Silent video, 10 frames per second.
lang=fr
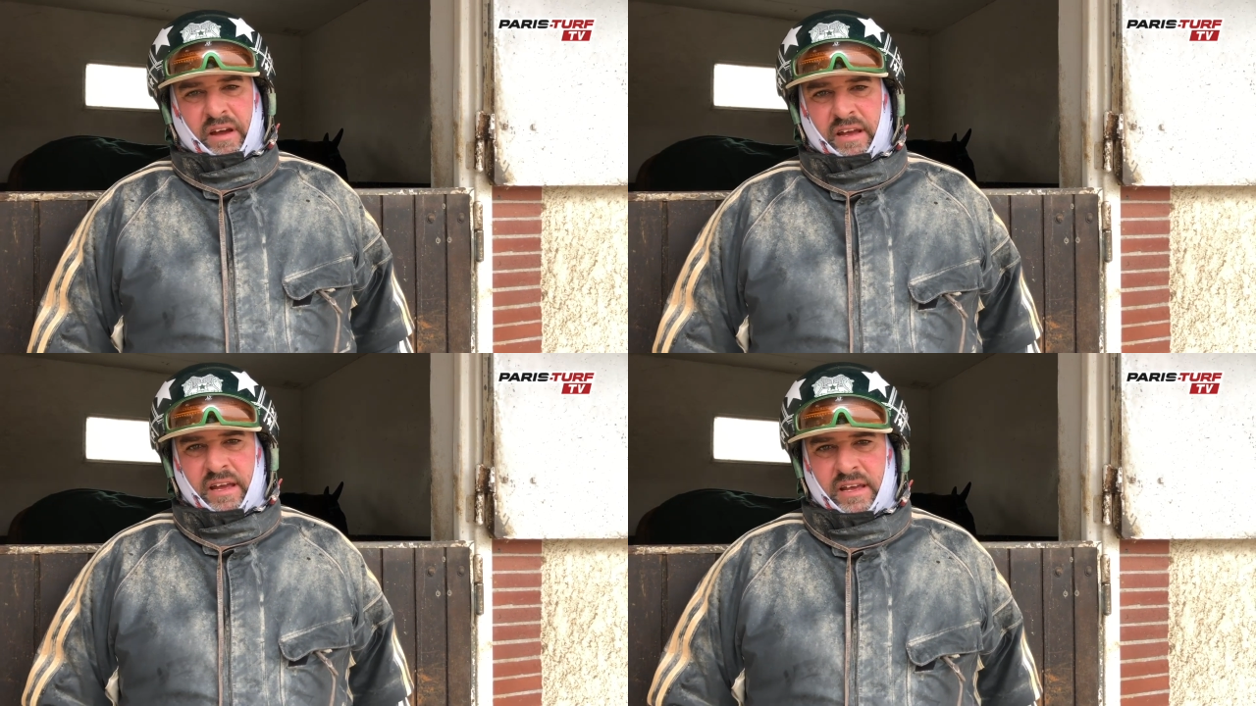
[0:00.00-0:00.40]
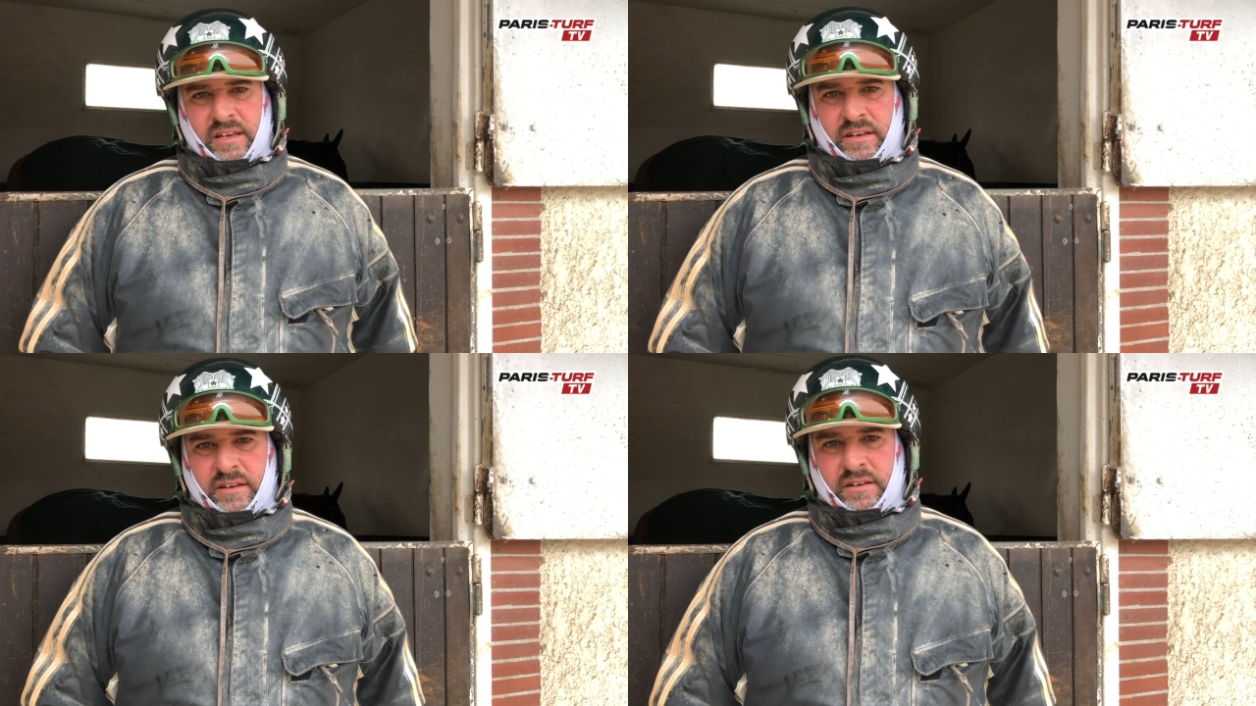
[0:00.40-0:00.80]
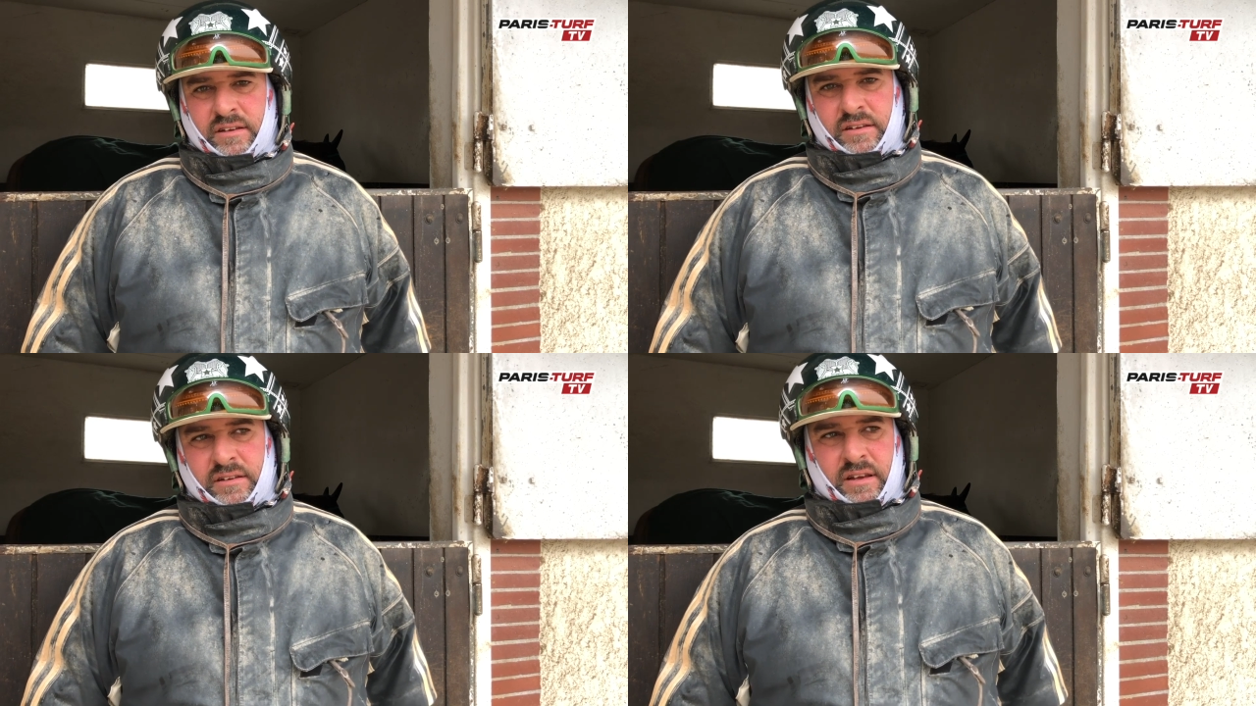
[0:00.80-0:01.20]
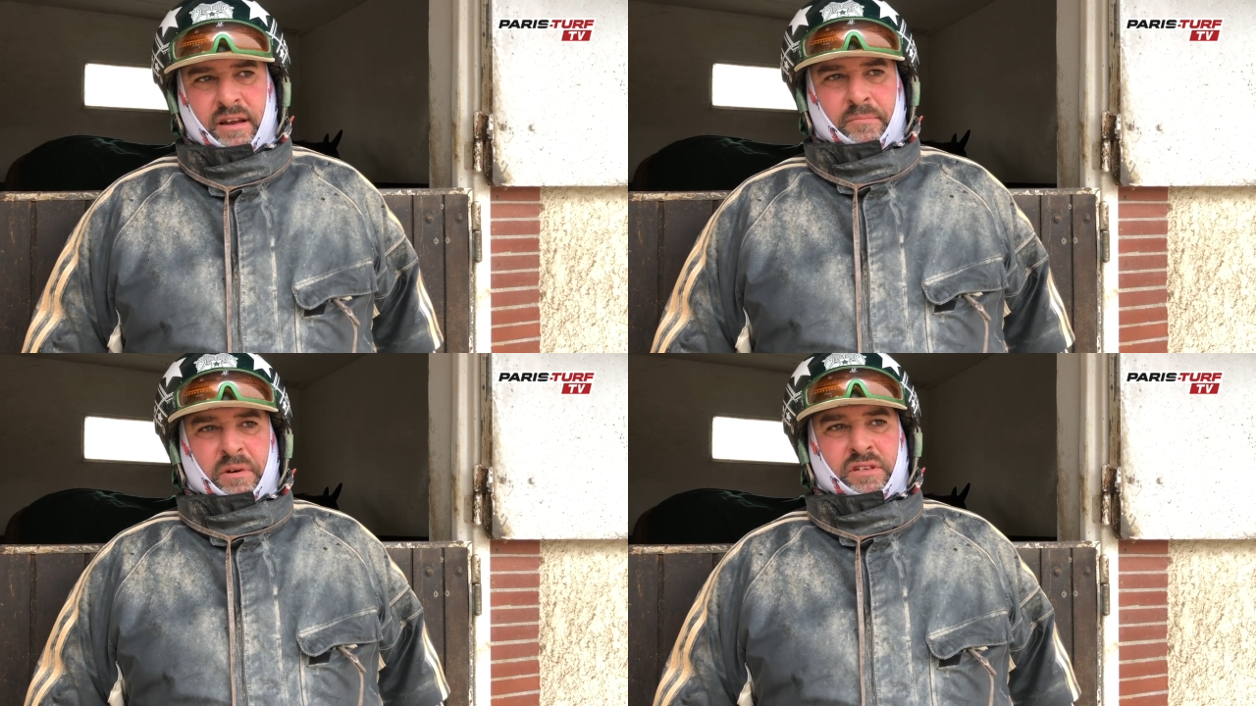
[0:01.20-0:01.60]
et qui j'ai
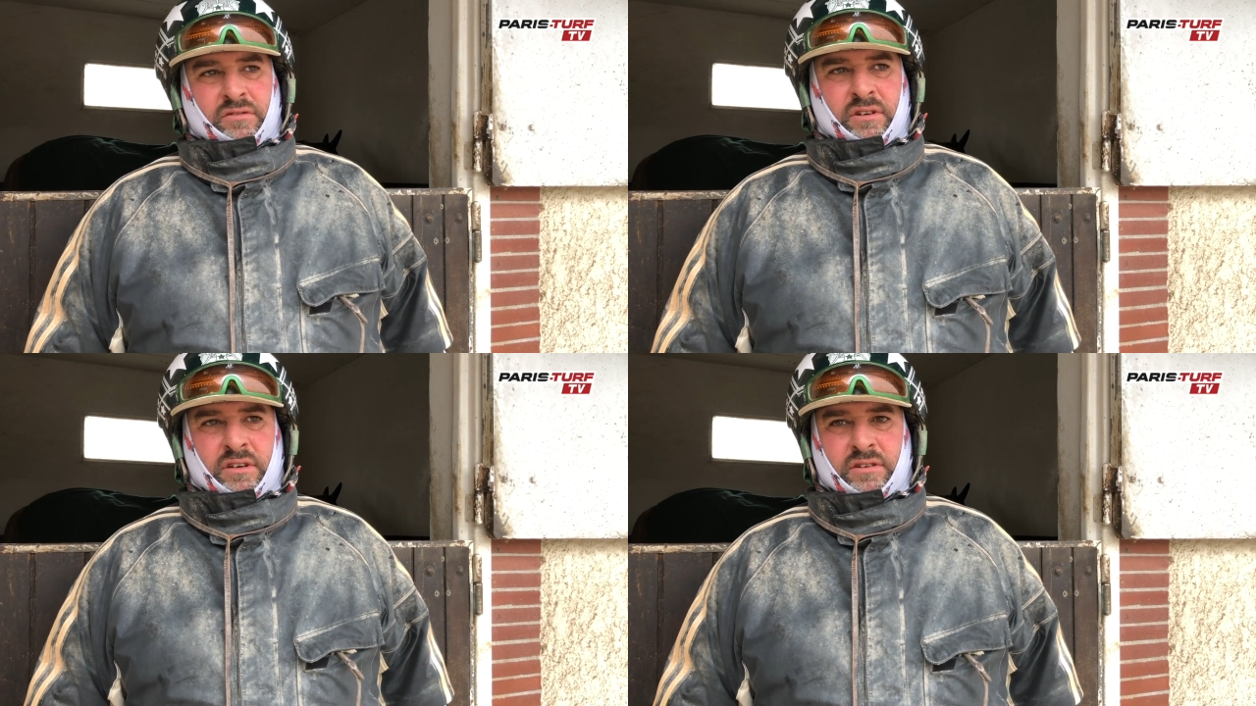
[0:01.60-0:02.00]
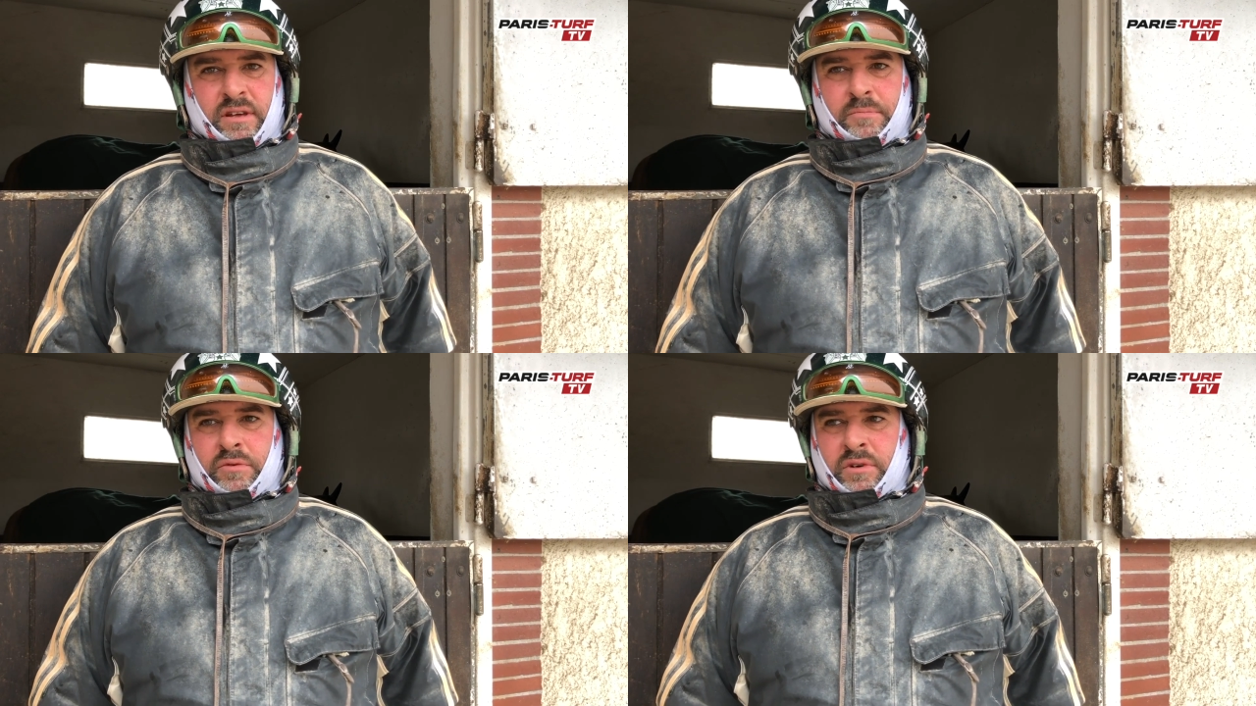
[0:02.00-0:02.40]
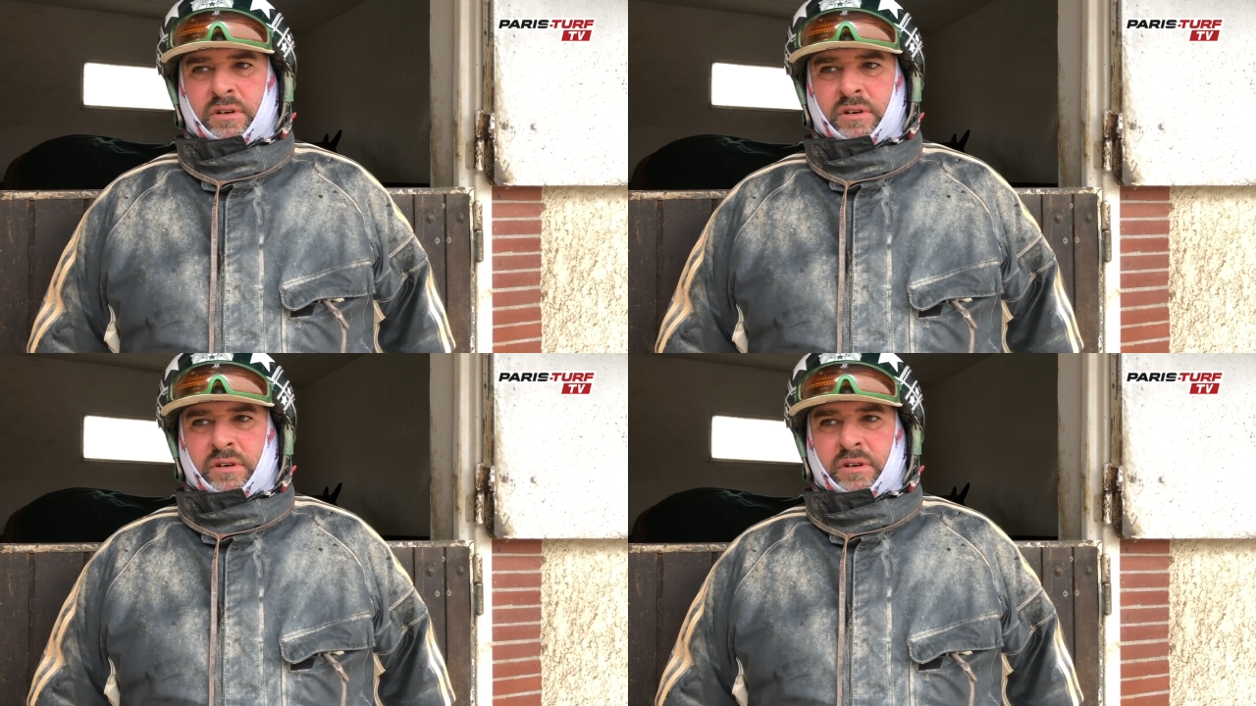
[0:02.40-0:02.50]
l'impression que c'est pour,